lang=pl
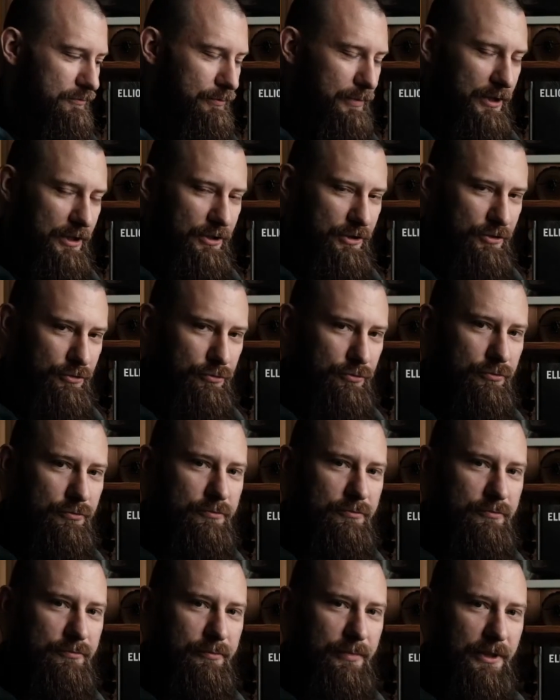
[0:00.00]
Paryżu,
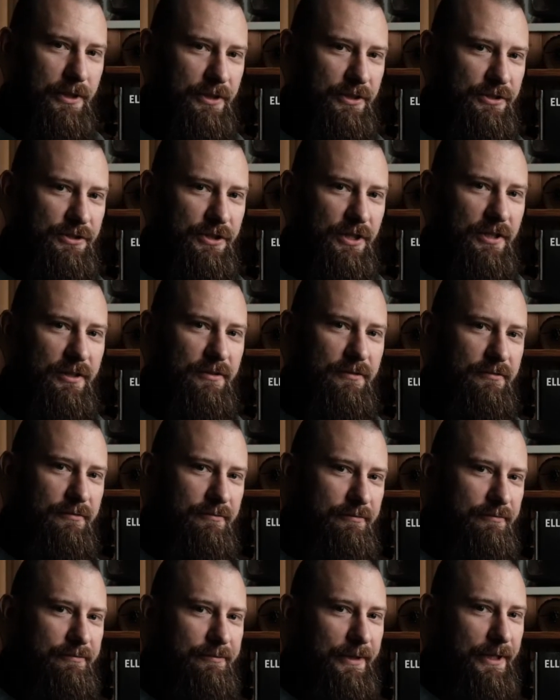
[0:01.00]
Paryża,
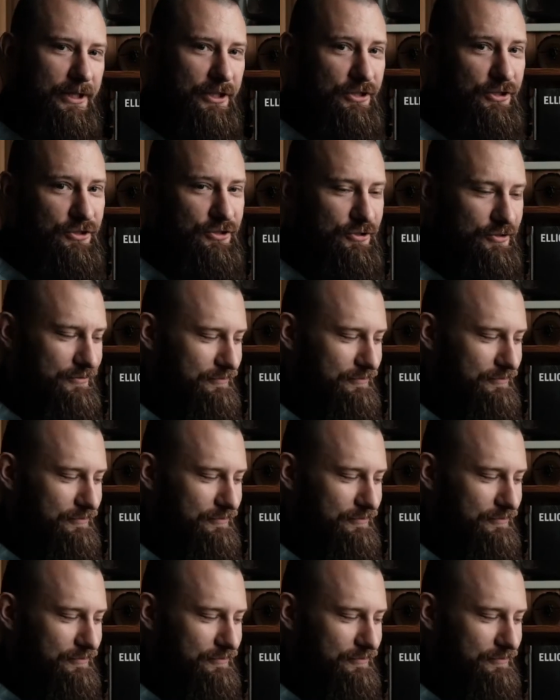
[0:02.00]
Paryż.